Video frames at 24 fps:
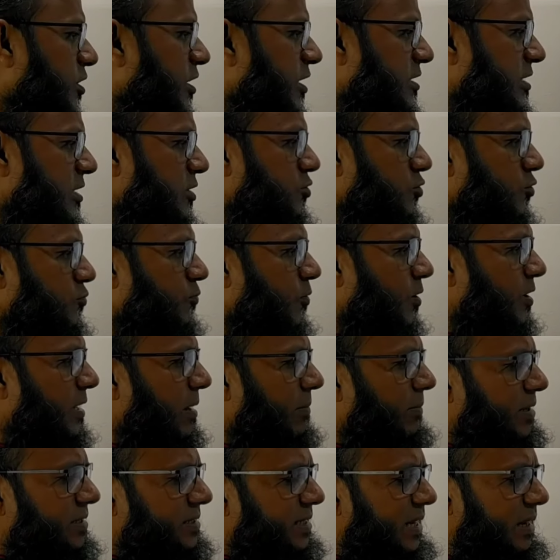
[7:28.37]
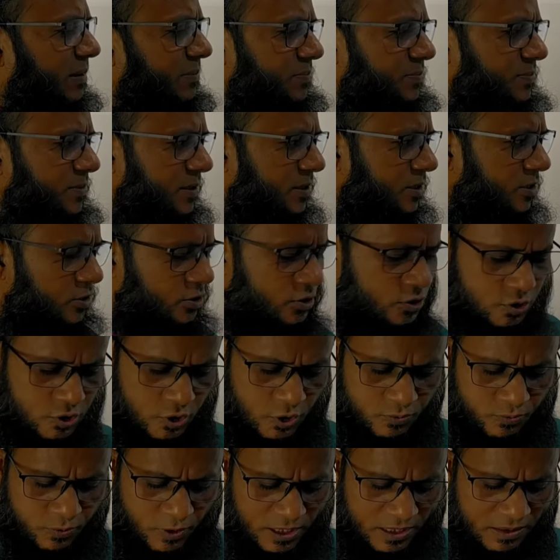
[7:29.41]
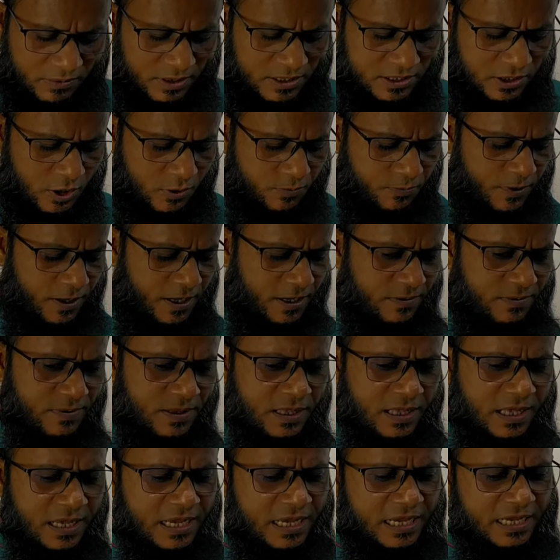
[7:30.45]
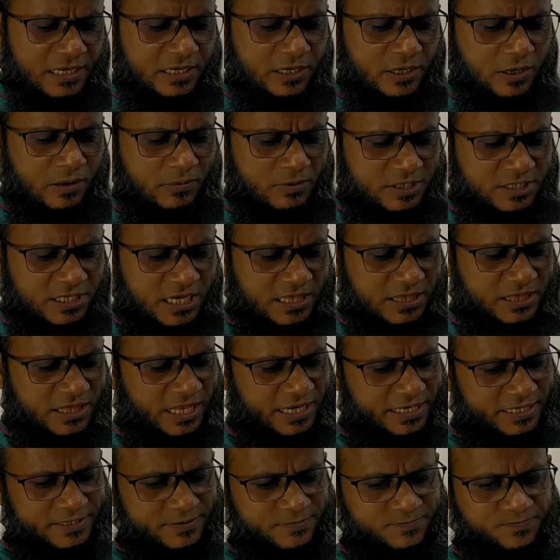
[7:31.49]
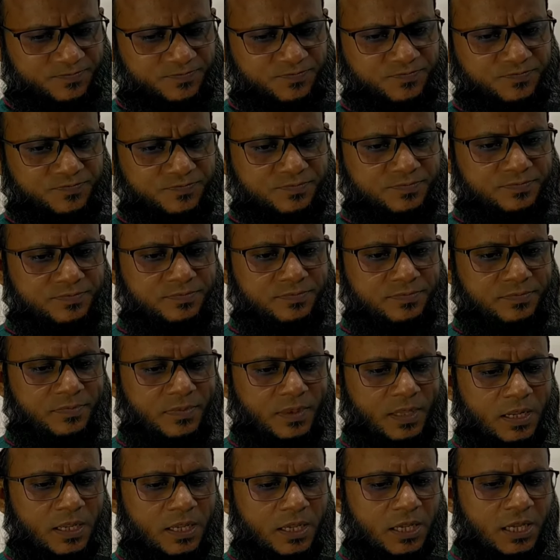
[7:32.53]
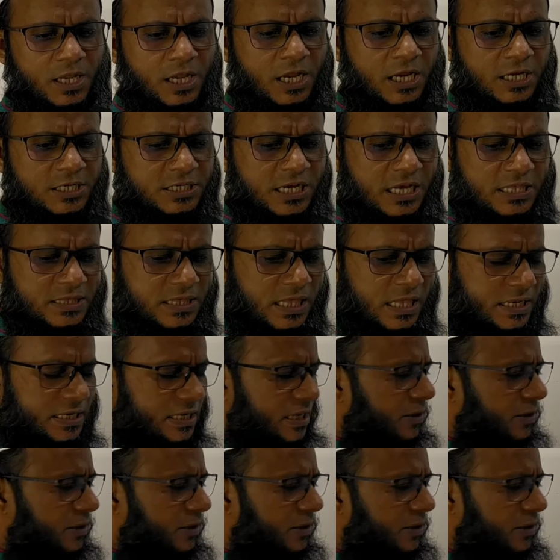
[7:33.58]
প্রত্যেকটা যোগফল নামাই দিলাম যোগফল নামায় দেওয়ার পরে এই গেল আমার সাত তারিখ সাত